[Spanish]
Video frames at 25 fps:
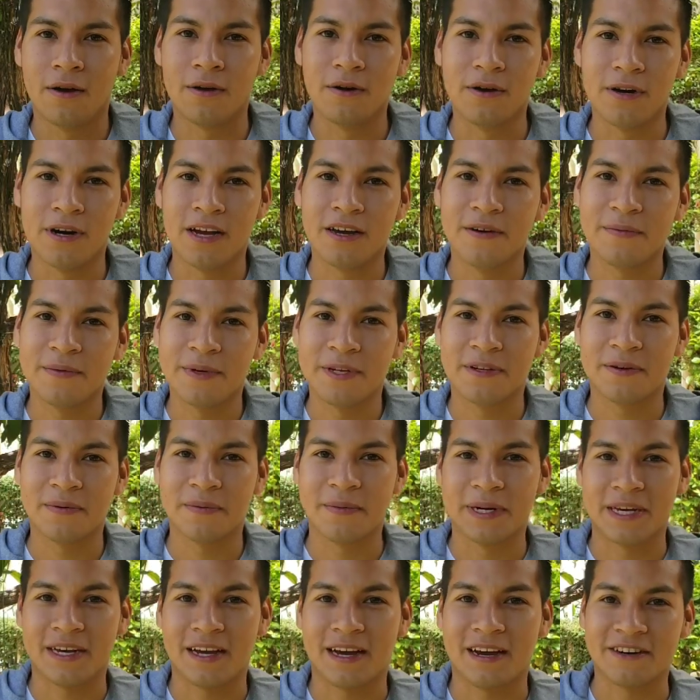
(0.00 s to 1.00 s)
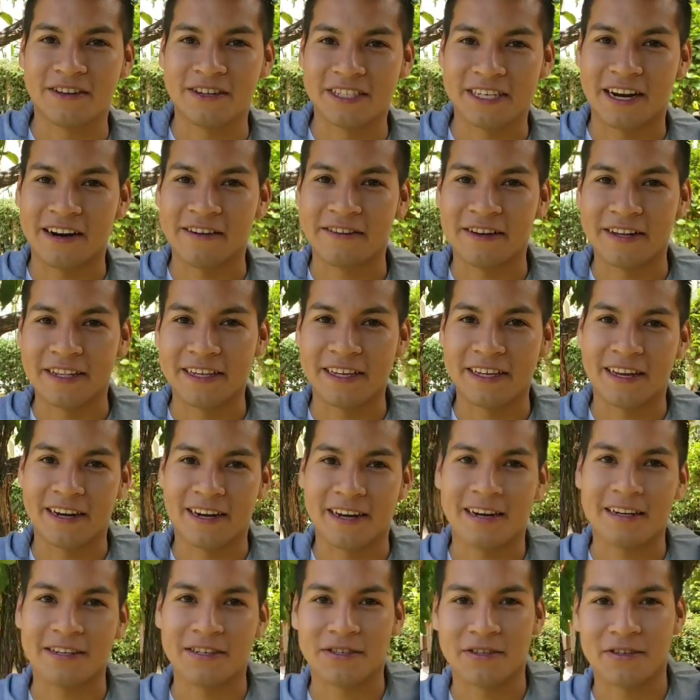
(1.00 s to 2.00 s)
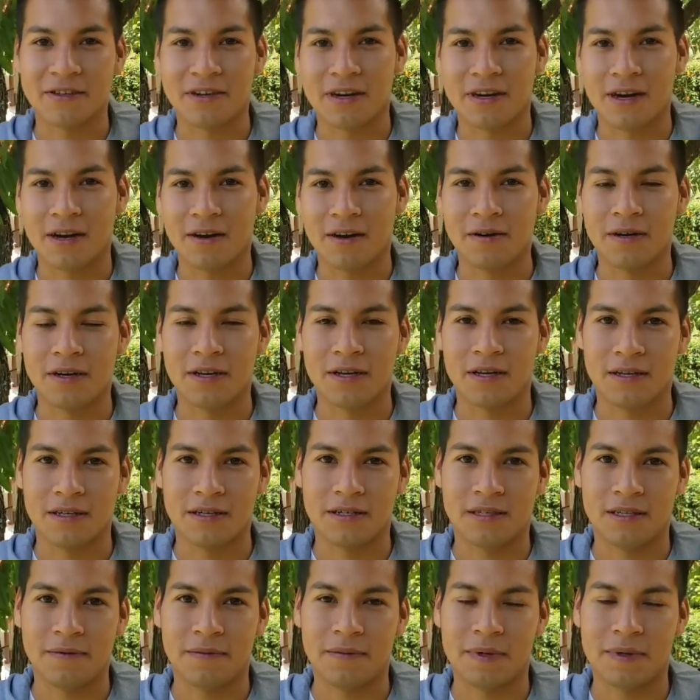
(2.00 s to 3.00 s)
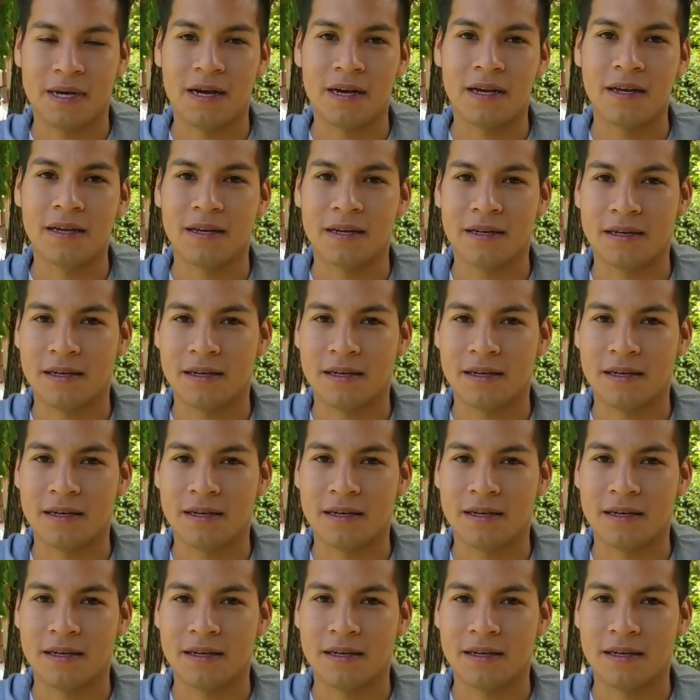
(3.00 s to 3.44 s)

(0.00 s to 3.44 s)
Hola, mi nombre es Harold Salvatierra, soy de la ONG CIPCA,